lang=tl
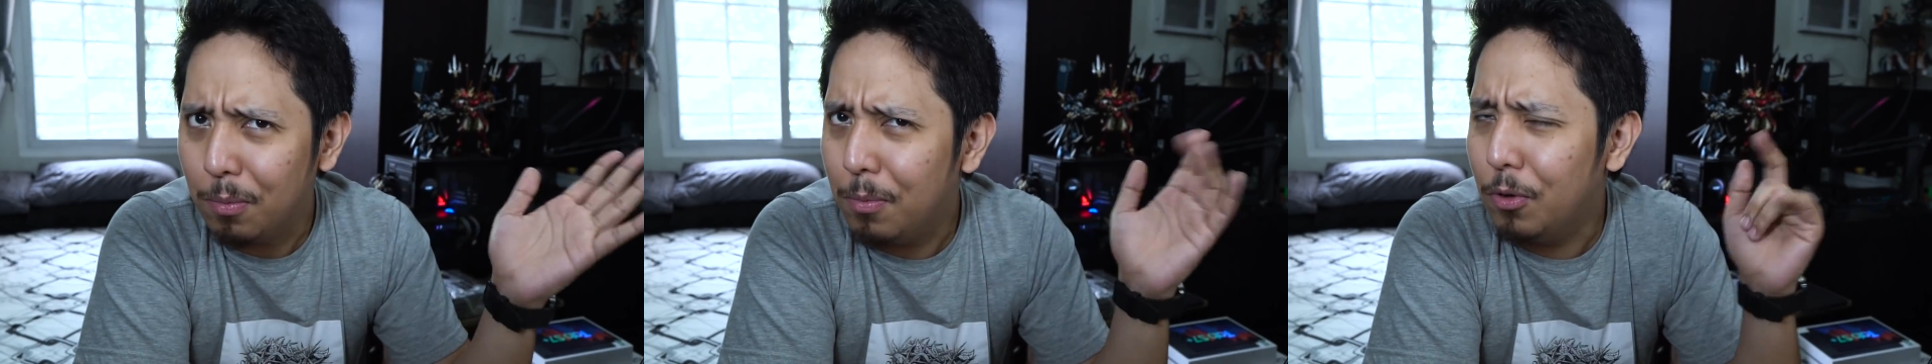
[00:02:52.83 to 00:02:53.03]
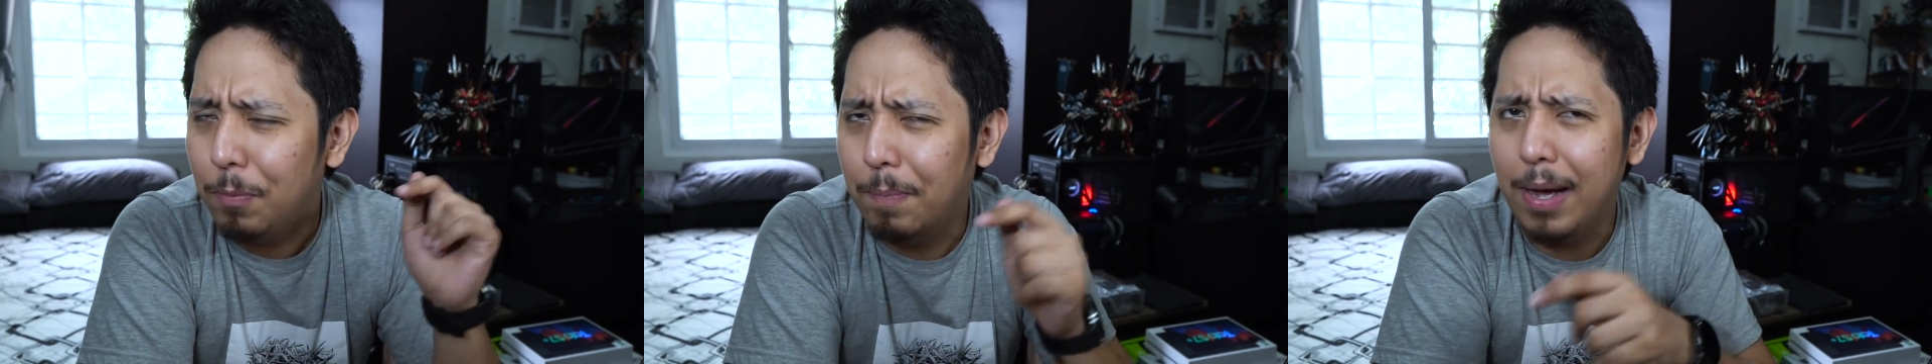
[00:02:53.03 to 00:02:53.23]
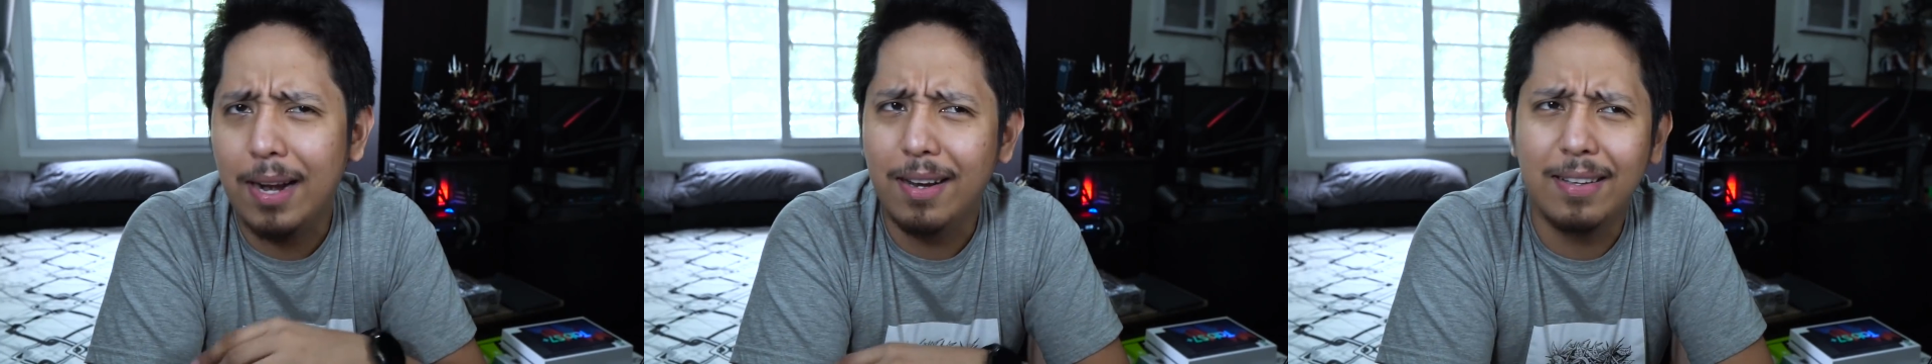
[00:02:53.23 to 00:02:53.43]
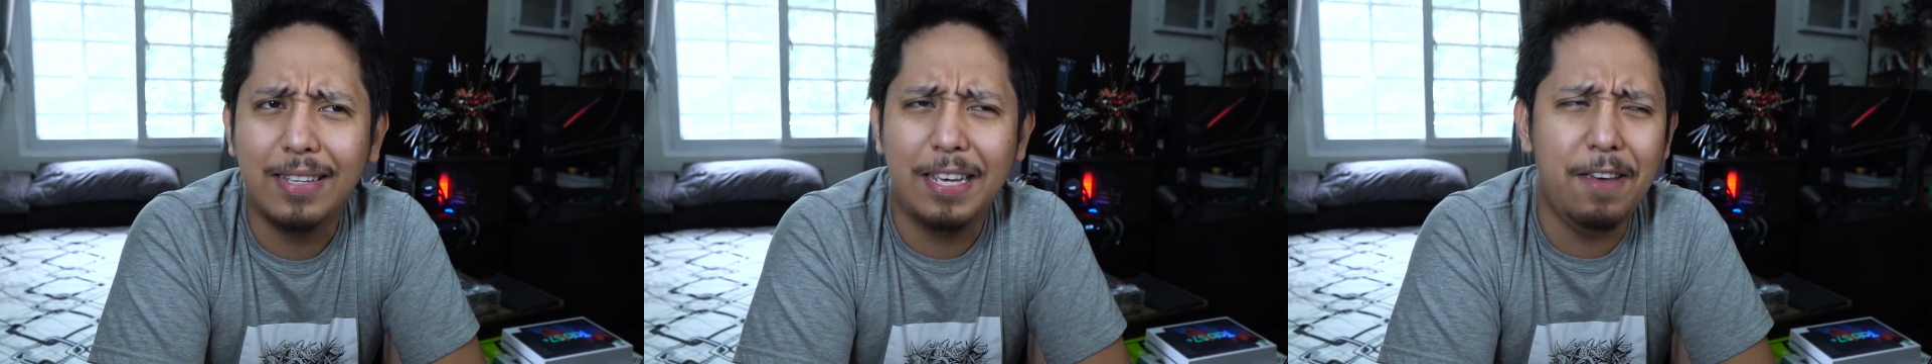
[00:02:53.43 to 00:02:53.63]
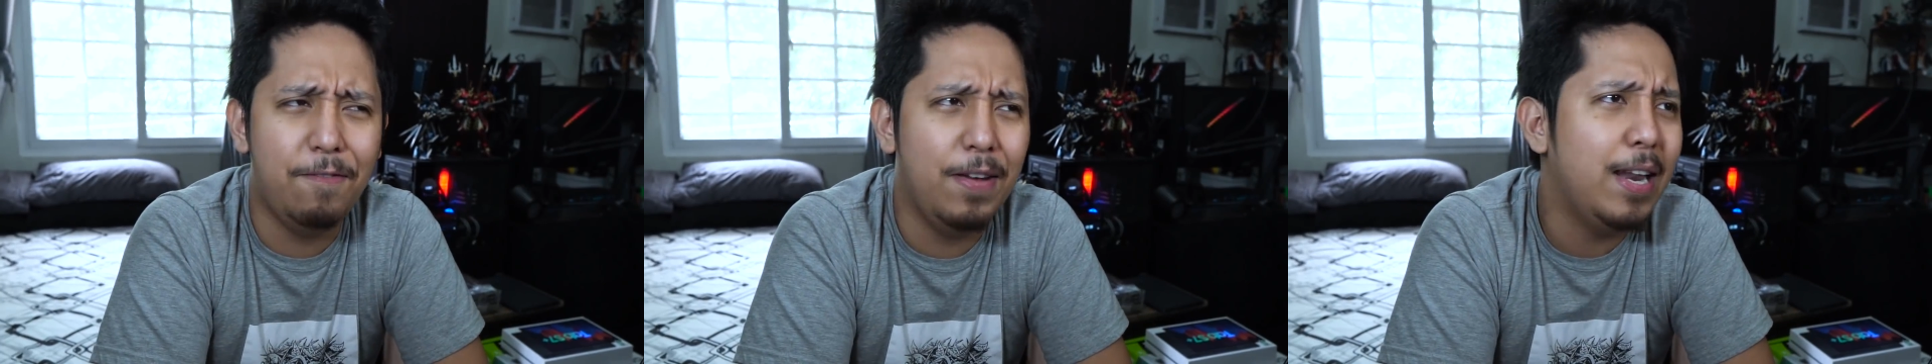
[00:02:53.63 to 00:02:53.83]
mode parang
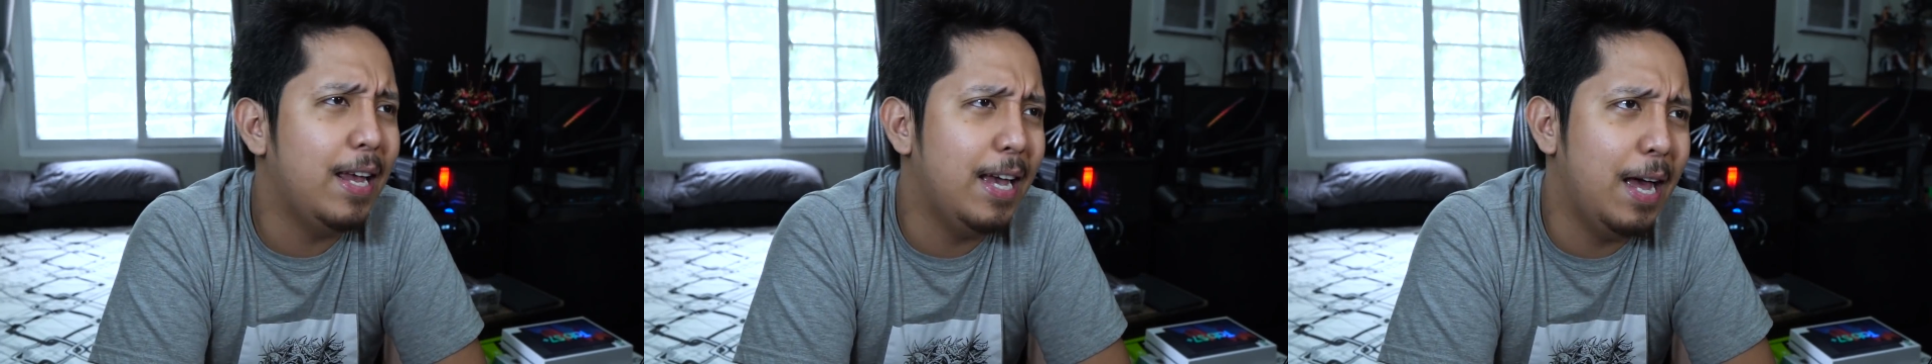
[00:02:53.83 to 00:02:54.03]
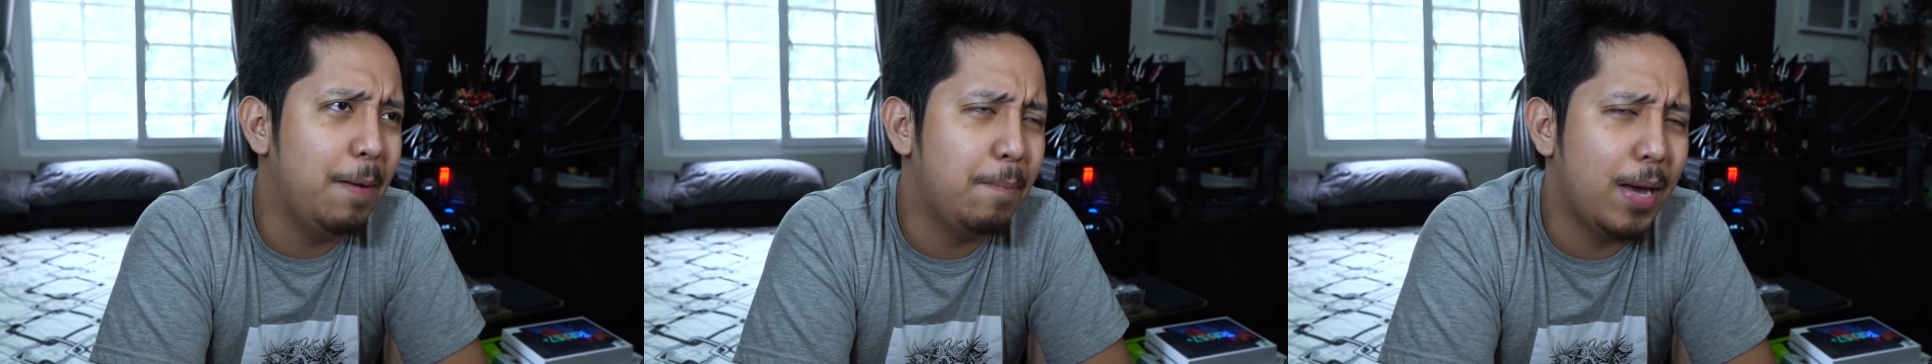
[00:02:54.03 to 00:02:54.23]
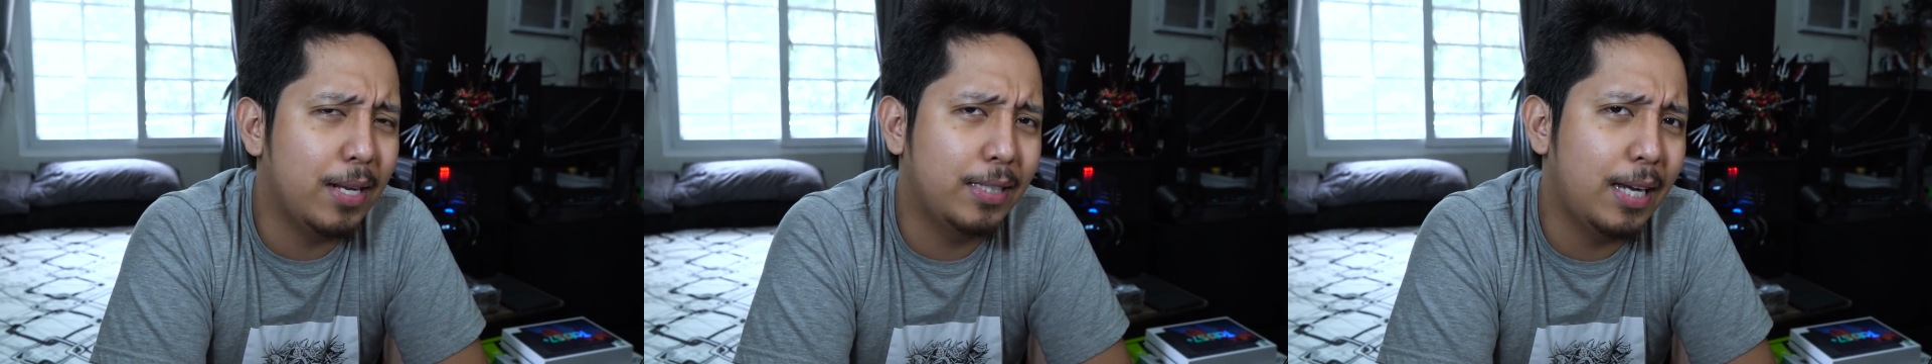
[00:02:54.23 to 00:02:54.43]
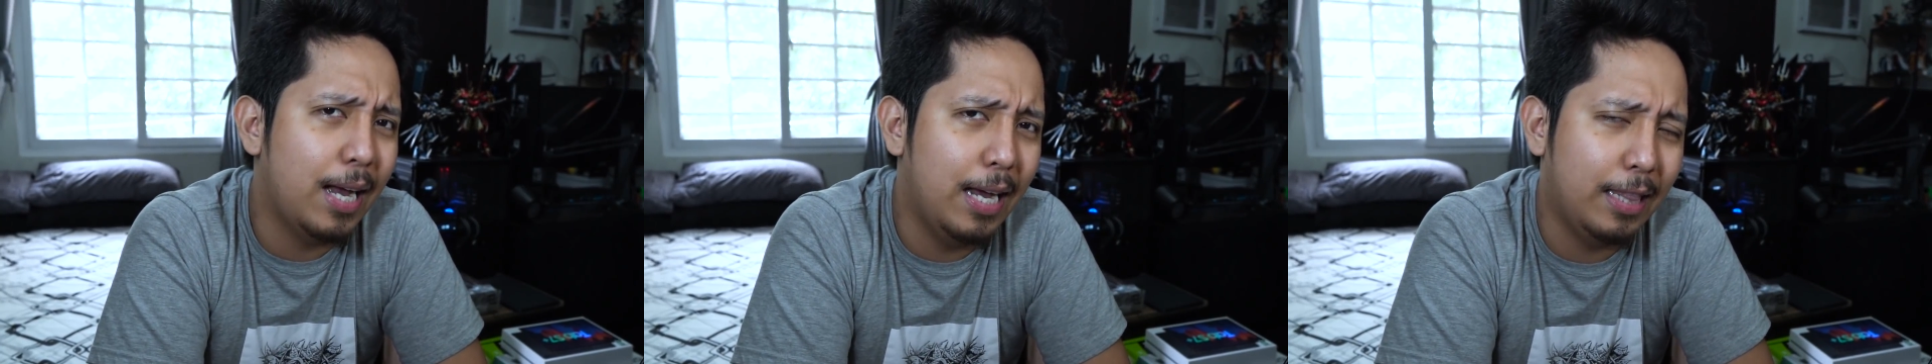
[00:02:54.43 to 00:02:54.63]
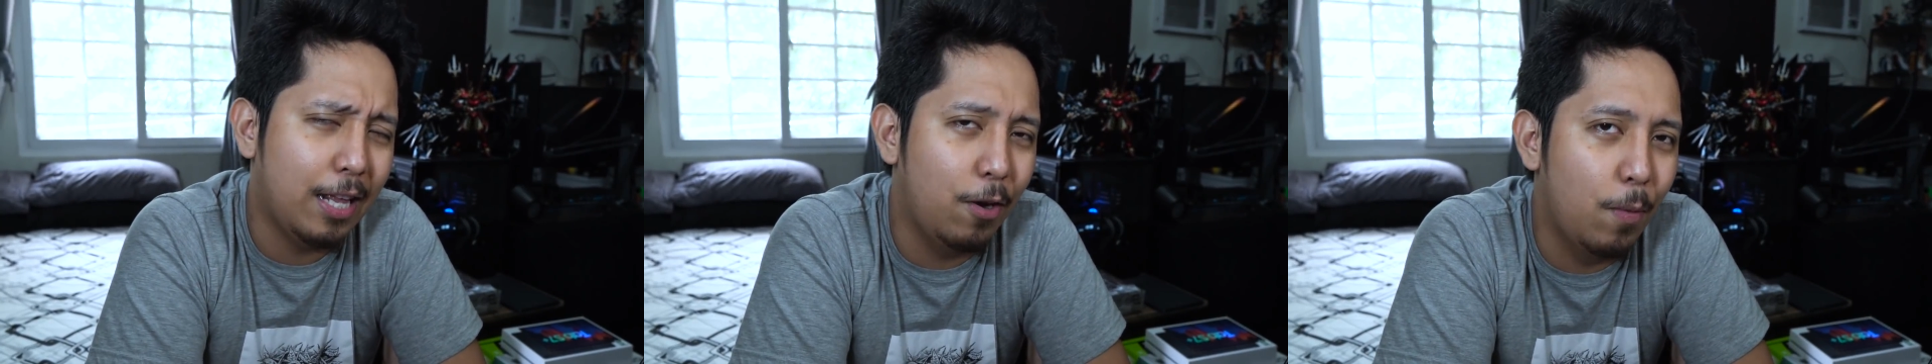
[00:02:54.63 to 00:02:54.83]
given na yan para sa
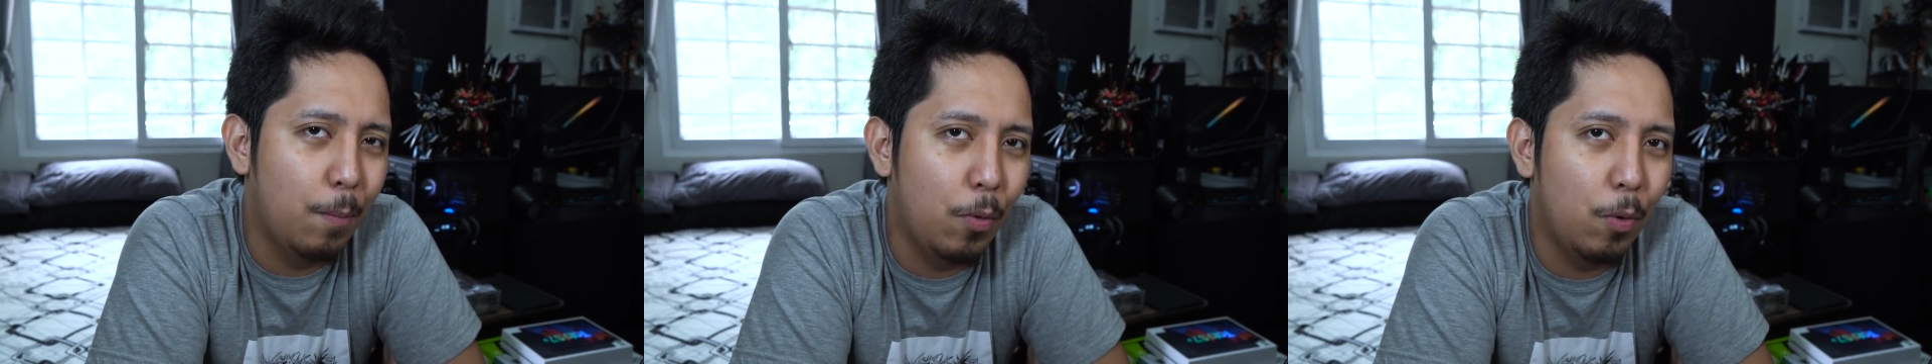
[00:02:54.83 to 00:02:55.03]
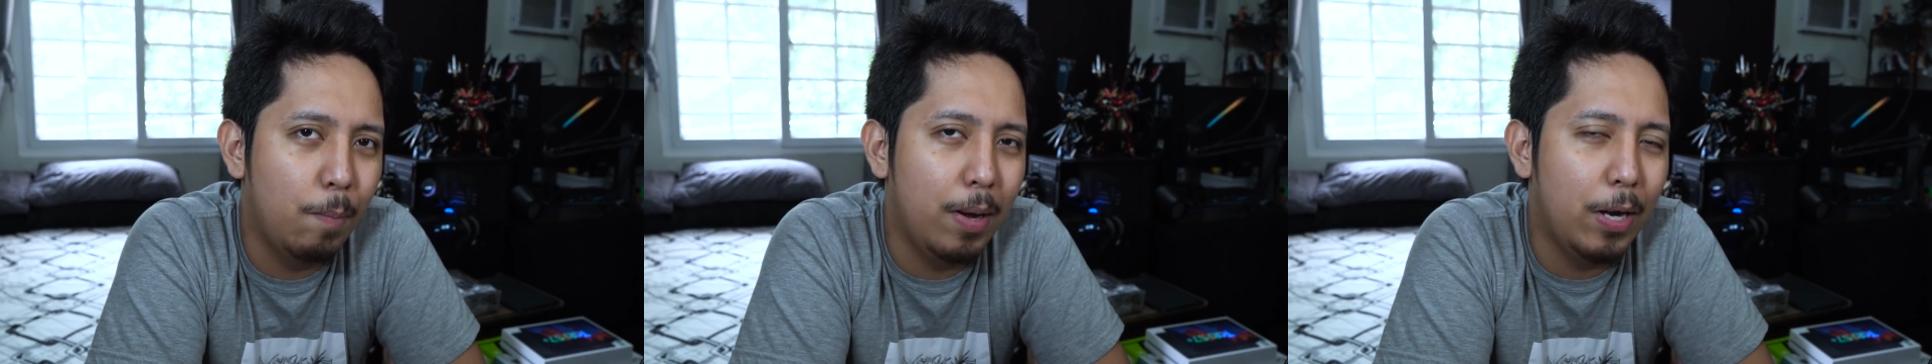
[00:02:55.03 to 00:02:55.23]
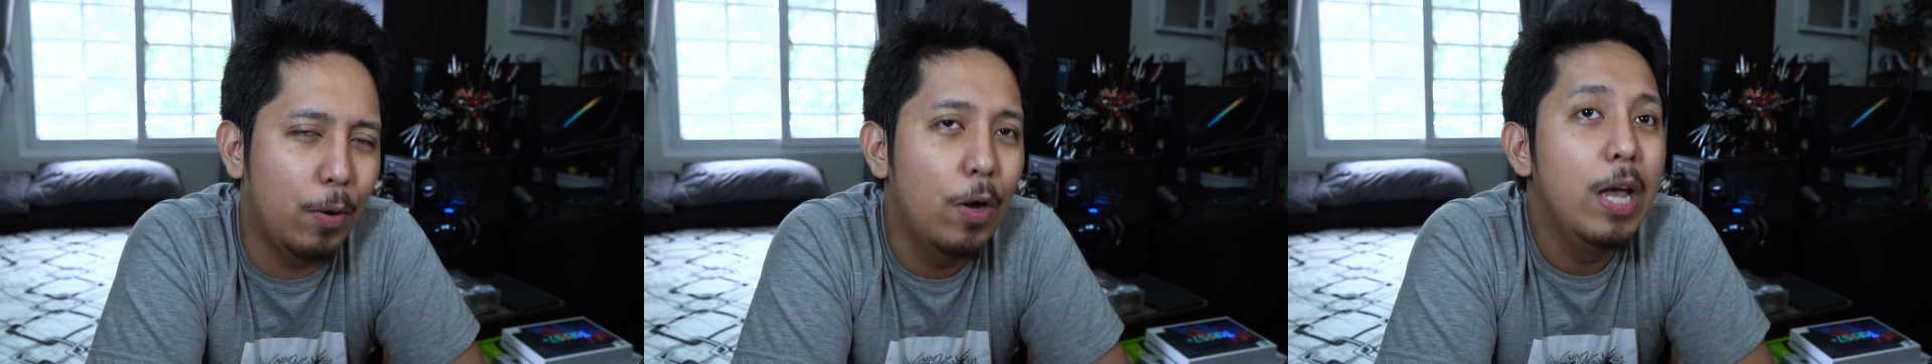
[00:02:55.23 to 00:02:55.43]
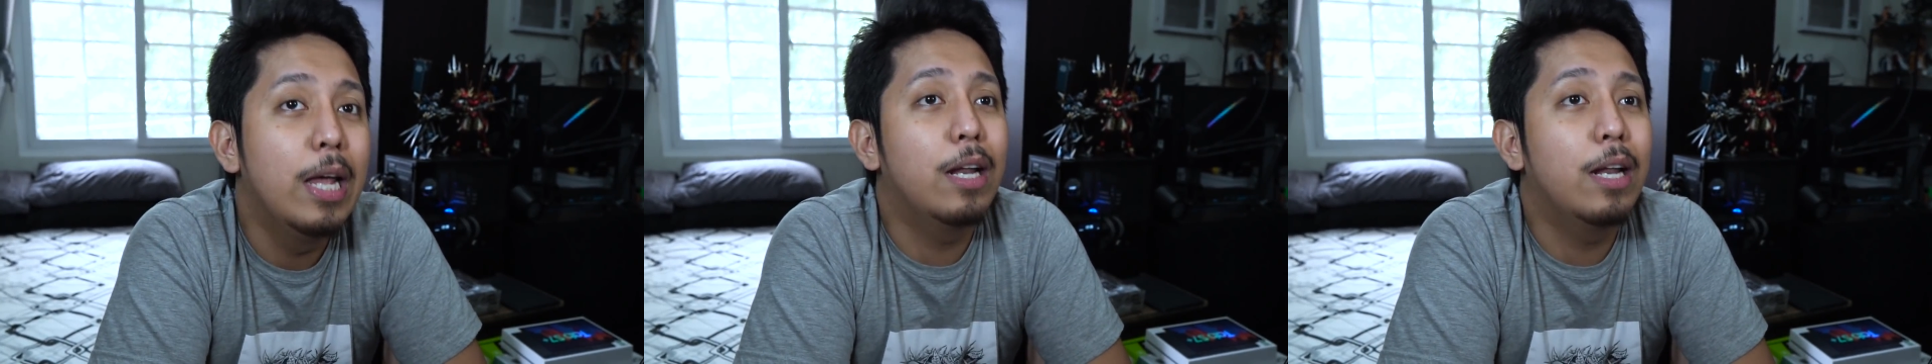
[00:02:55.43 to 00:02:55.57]
kahit anong MOBA no.